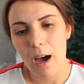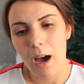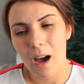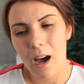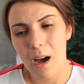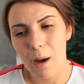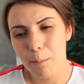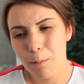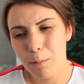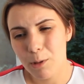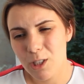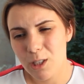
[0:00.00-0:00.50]

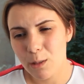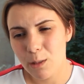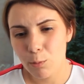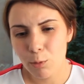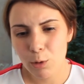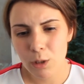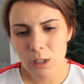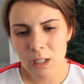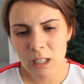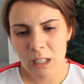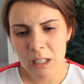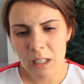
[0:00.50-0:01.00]
А
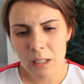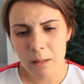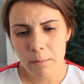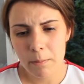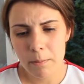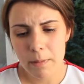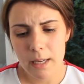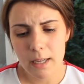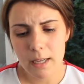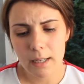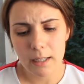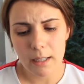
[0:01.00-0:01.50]
почему не
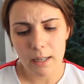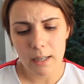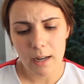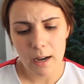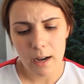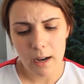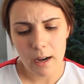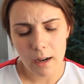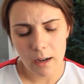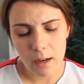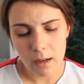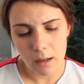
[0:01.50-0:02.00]

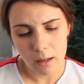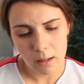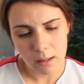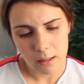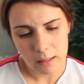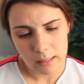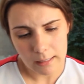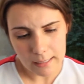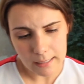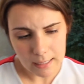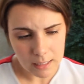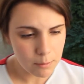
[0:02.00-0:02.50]

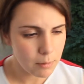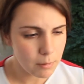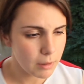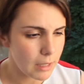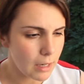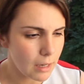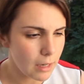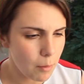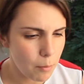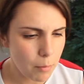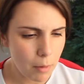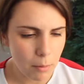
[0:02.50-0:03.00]
микроклизма,
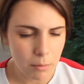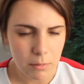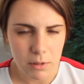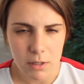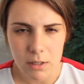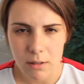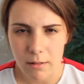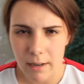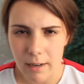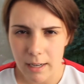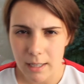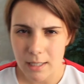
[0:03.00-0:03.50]
так она, по-моему,
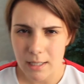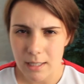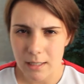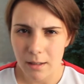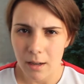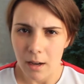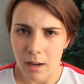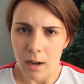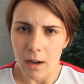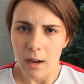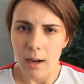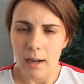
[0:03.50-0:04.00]
называется,
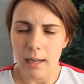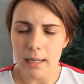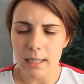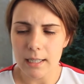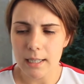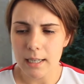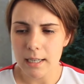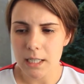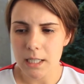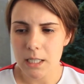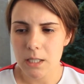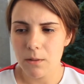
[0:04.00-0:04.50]

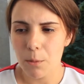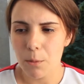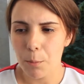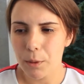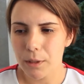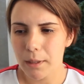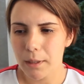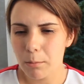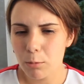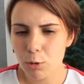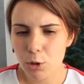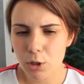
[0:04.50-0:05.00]
лекарство?
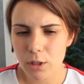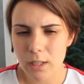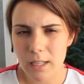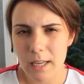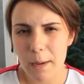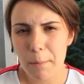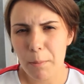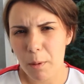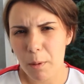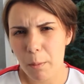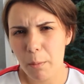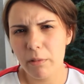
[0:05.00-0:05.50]
Потому что
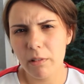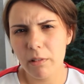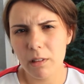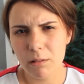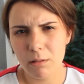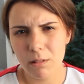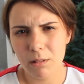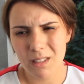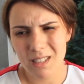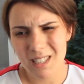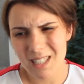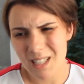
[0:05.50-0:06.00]
я пробовала
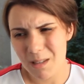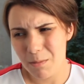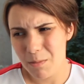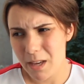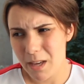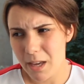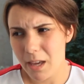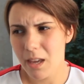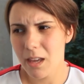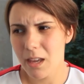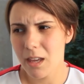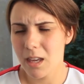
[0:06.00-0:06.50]
его на
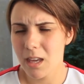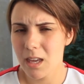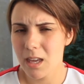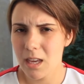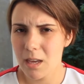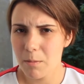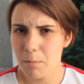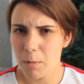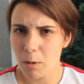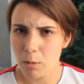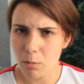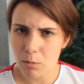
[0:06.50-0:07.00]
себе
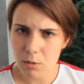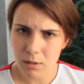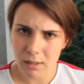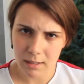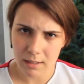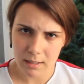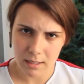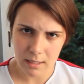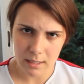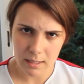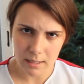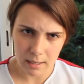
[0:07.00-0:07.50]
и могу
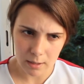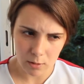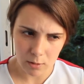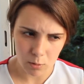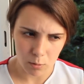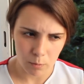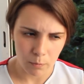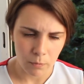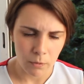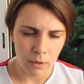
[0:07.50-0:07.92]
сказать сразу.